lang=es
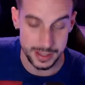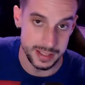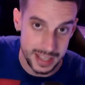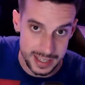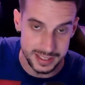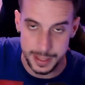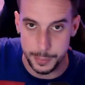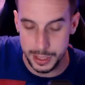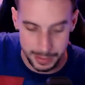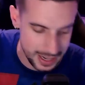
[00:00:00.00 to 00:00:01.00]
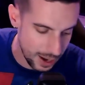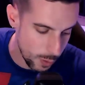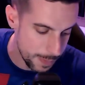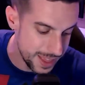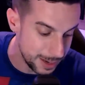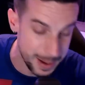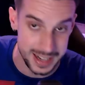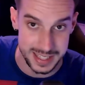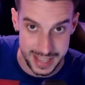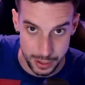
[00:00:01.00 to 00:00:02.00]
Ya está disponible en la web del
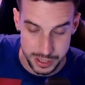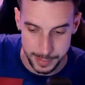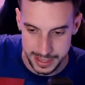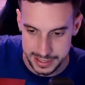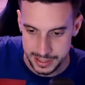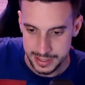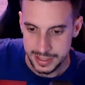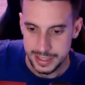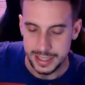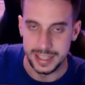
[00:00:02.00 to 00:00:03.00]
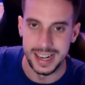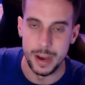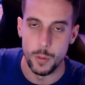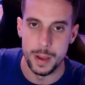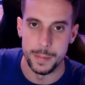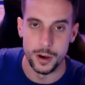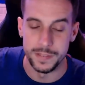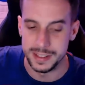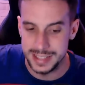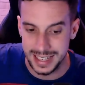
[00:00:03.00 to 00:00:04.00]
Barça, ya lo sabéis. En la web
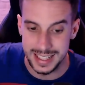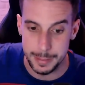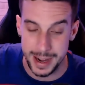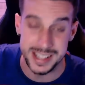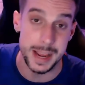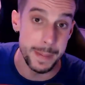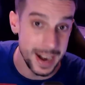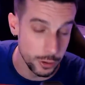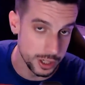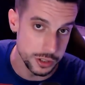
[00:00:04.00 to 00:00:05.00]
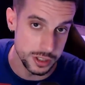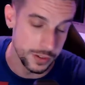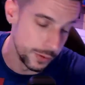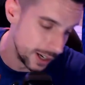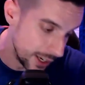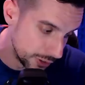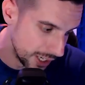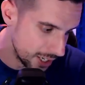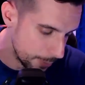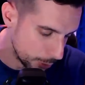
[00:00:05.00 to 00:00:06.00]
oficial del Barça. Y para los que sois de fuera y no
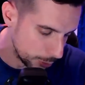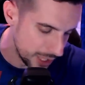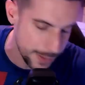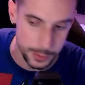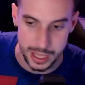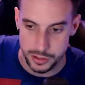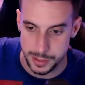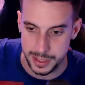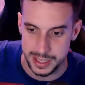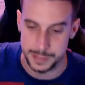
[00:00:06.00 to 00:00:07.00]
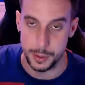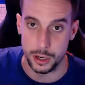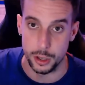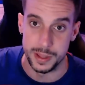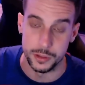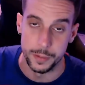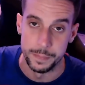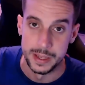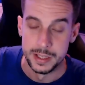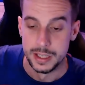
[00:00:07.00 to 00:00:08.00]
tenéis la oportunidad, pues ya lo sabéis que siempre os recomiendo
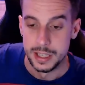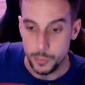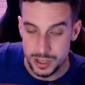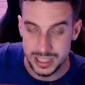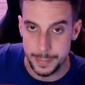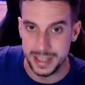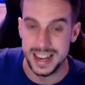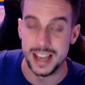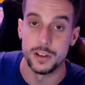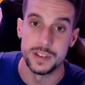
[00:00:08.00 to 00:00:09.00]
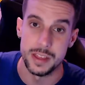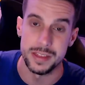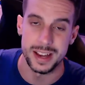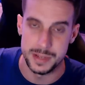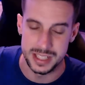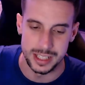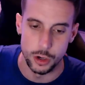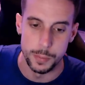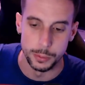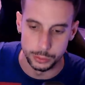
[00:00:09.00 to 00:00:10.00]
nuestra página de confianza
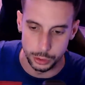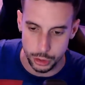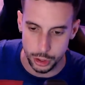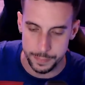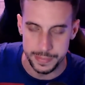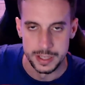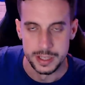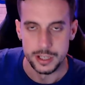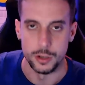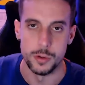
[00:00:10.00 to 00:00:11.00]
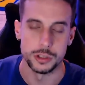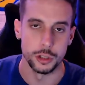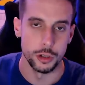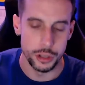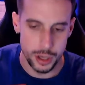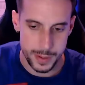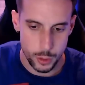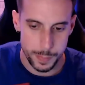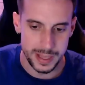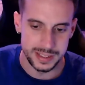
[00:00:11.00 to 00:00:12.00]
camisetago.com. Con nuestro código
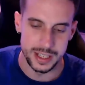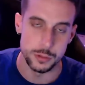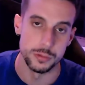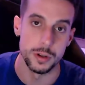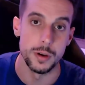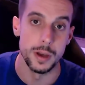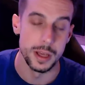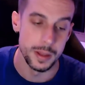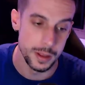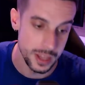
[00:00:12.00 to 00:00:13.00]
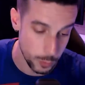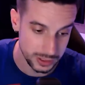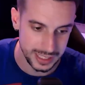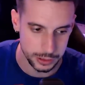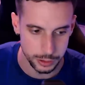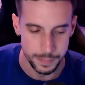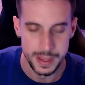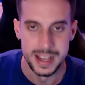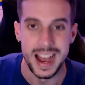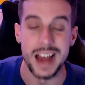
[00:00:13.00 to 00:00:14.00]
MQP tienes un eh, descuentazo
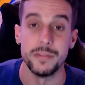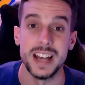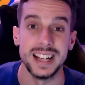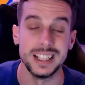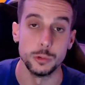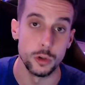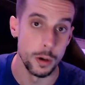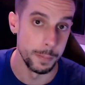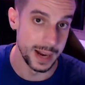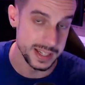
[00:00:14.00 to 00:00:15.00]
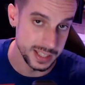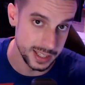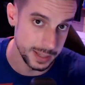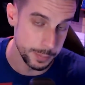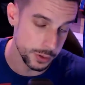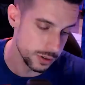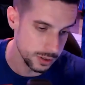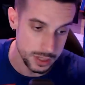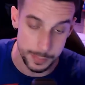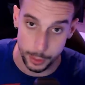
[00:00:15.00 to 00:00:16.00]
al final de tu compra. Así que, pues,
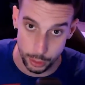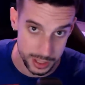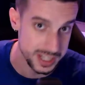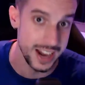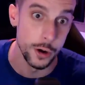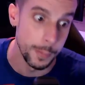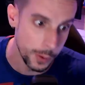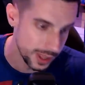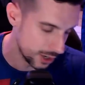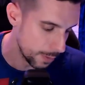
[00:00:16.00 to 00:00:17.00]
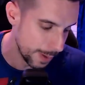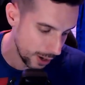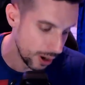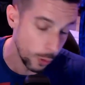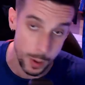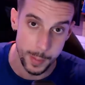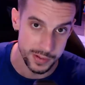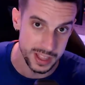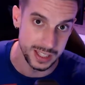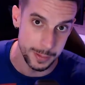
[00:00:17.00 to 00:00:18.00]
si por lo que sea no puedes comprarlo en la web
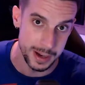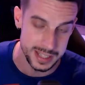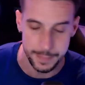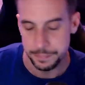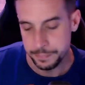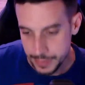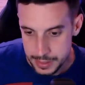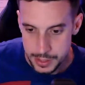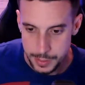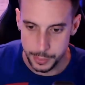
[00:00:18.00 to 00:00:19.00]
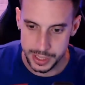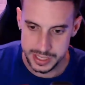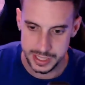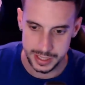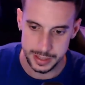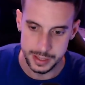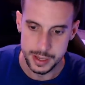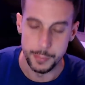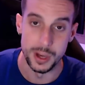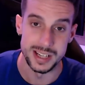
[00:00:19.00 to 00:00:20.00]
oficial del Barça, pues
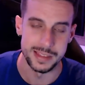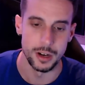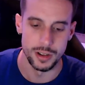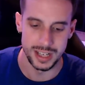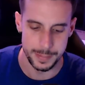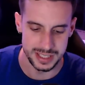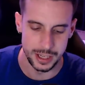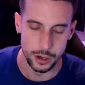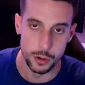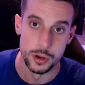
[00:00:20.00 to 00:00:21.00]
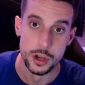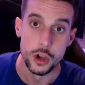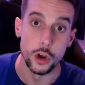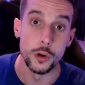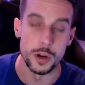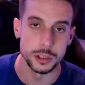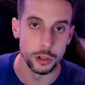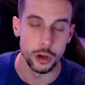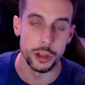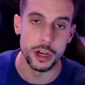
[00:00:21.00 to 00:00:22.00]
puedes hacerlo en Camiseta Go con nuestro
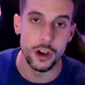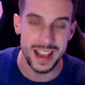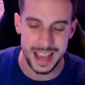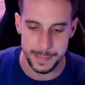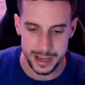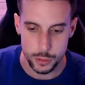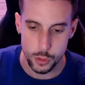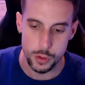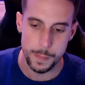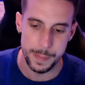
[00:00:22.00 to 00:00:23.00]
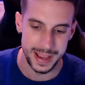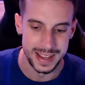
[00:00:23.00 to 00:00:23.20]
código MQP.